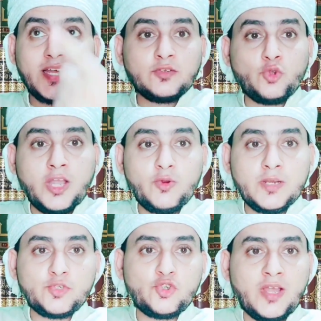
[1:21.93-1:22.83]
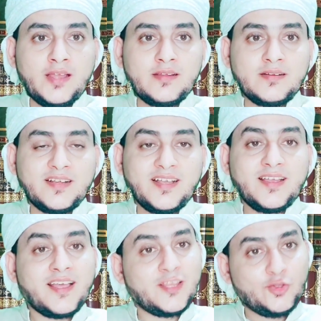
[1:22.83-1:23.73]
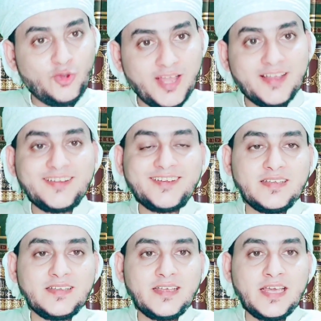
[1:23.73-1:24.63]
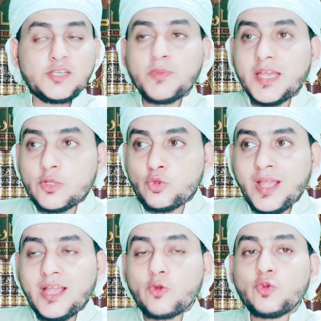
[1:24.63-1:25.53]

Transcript: دعاء ولا مش دعاء؟ هذا دعاء ايش معنى دعاء؟